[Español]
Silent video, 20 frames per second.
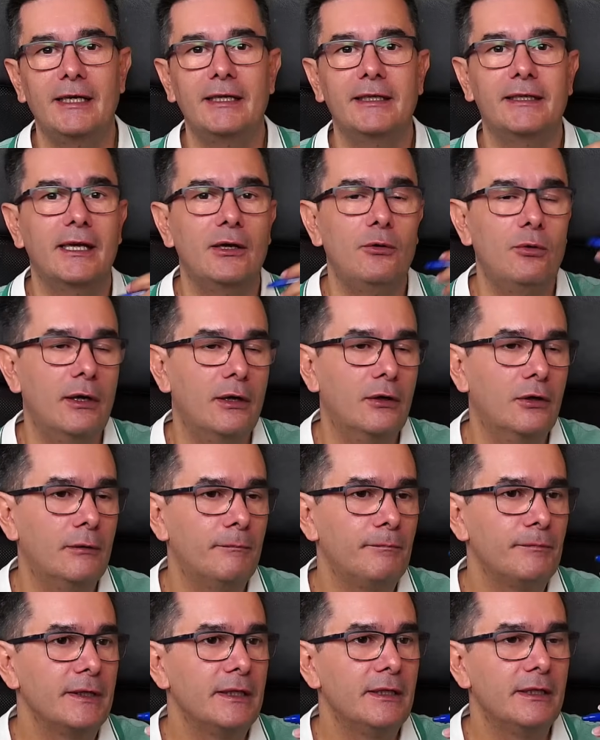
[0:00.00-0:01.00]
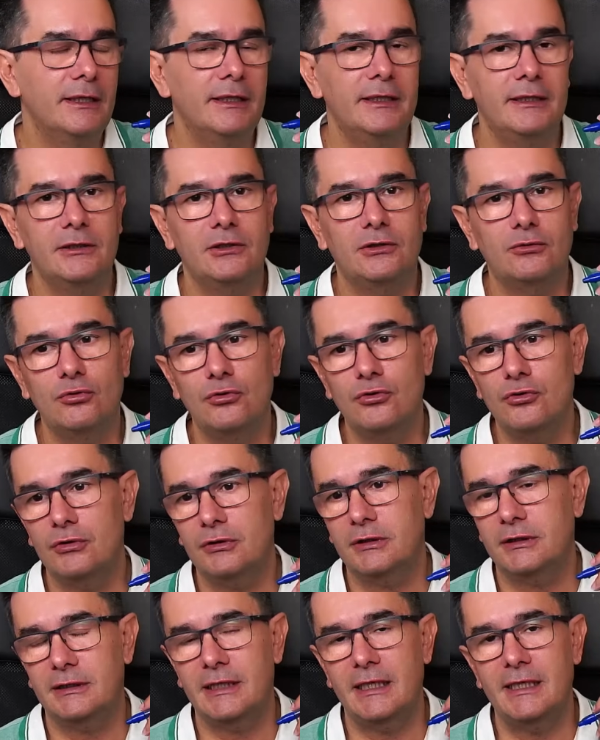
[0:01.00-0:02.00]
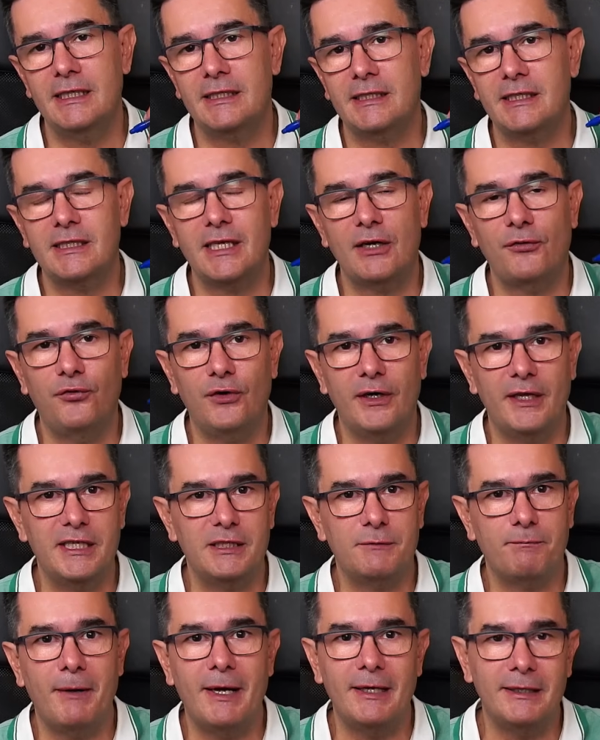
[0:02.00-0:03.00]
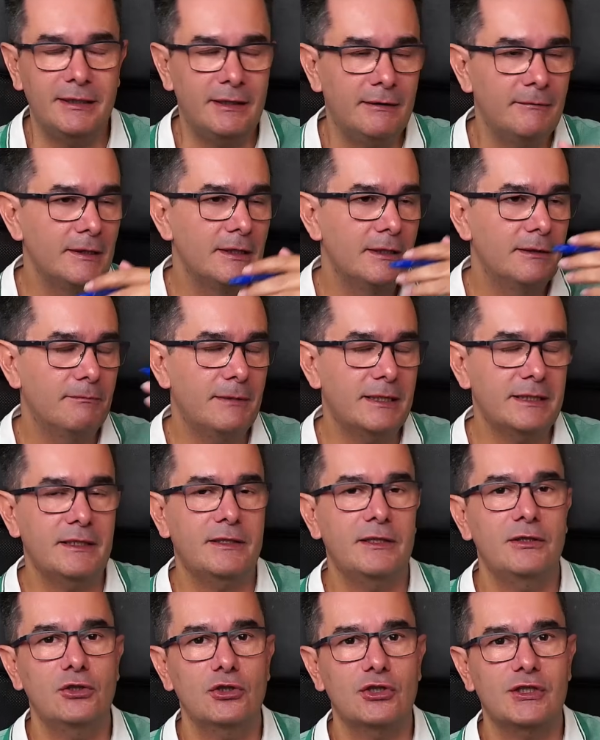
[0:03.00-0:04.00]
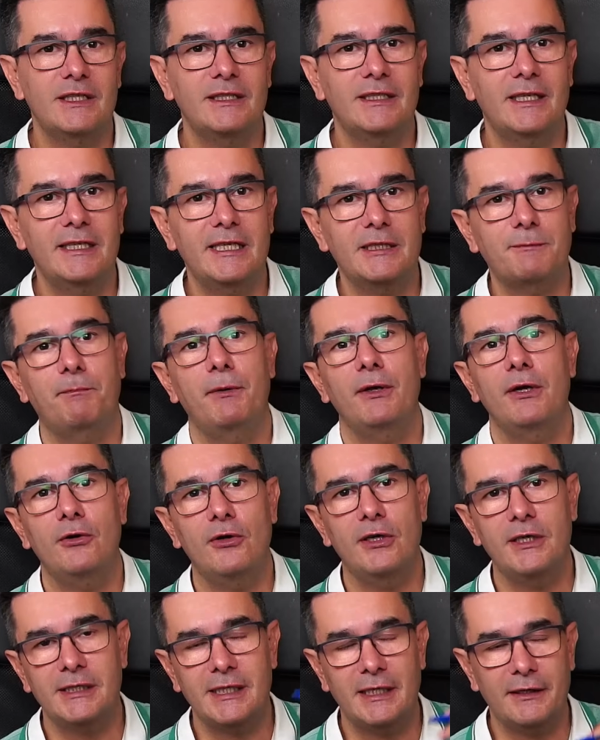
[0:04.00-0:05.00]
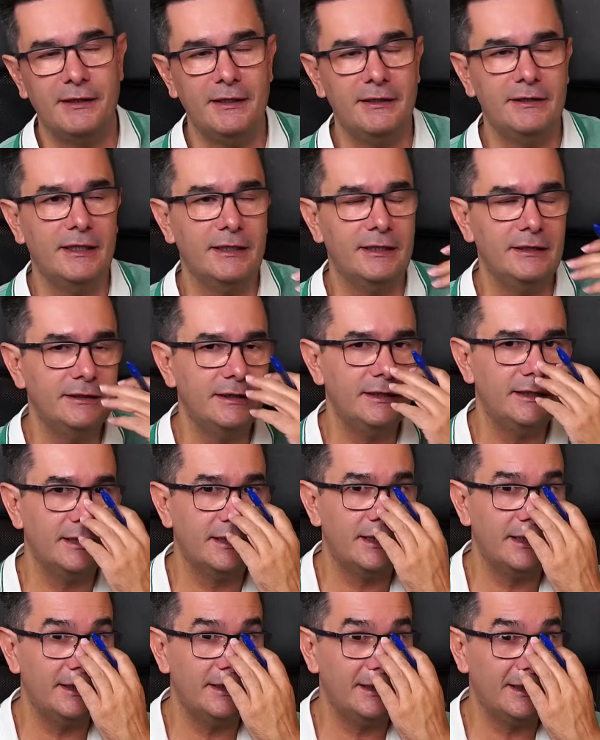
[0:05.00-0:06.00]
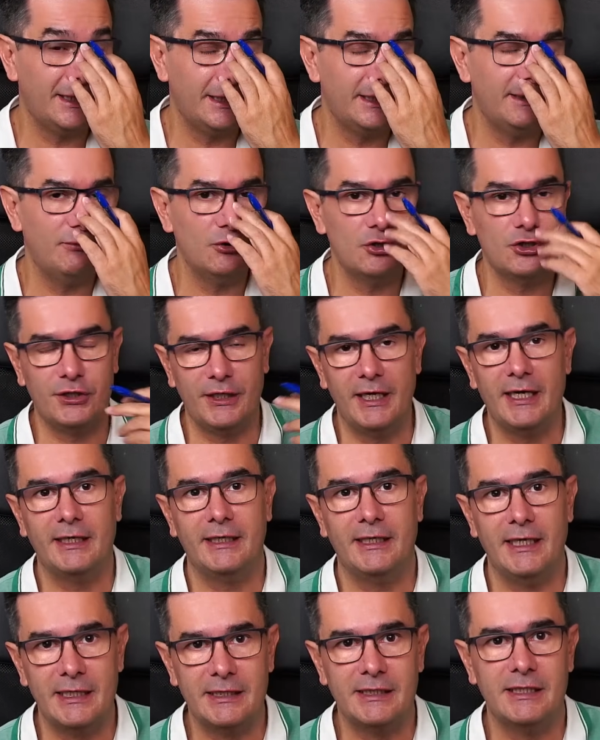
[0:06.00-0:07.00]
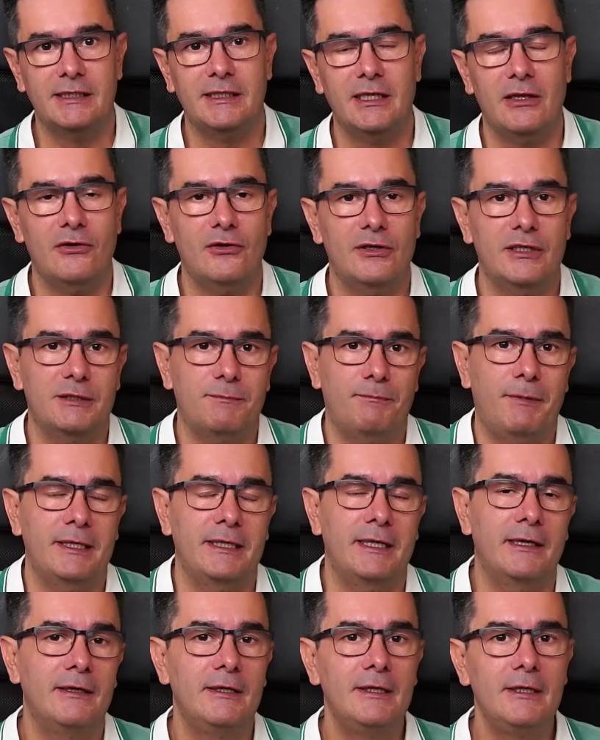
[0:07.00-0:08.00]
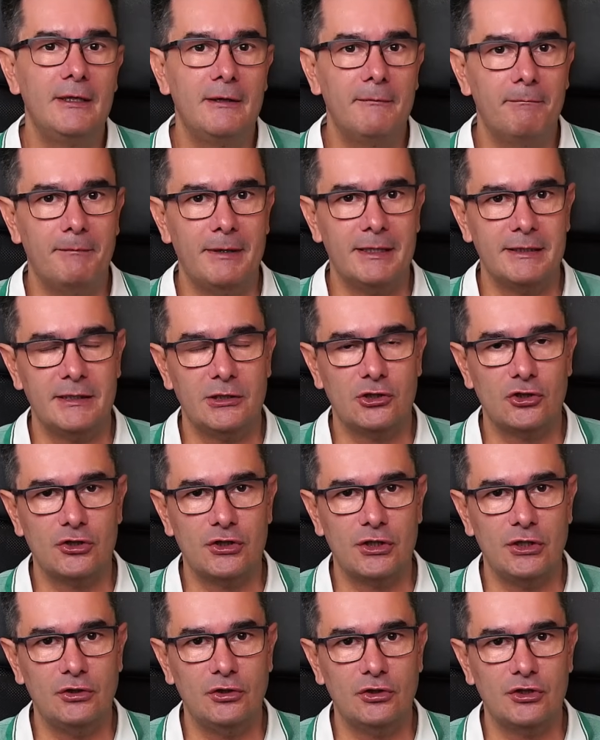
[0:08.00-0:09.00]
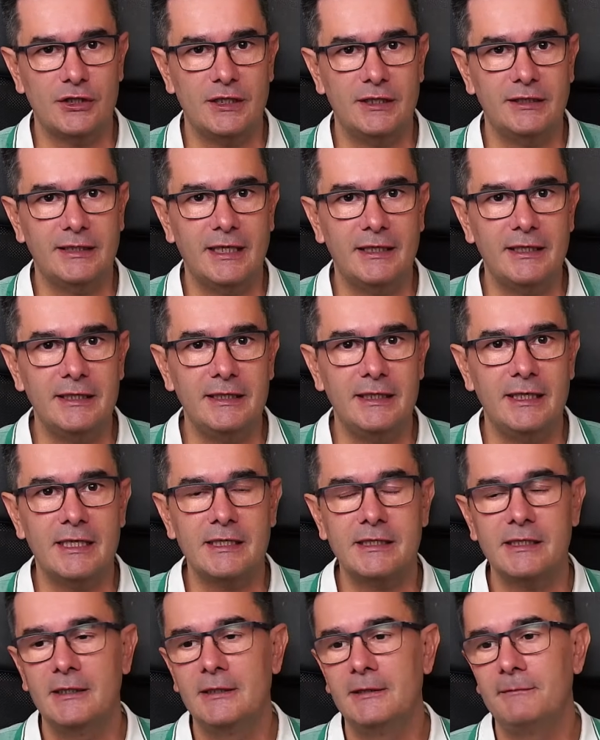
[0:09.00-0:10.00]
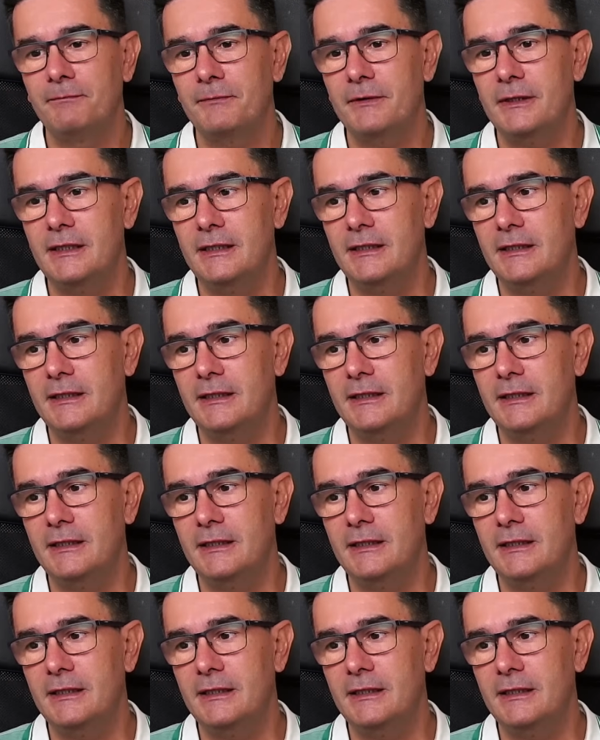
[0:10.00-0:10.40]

Y que luego eh, tú tenías que estar fuera de España más de 180 días, pero es Hacienda quien tiene que, demostrar que has estado en España más de esos 180 días y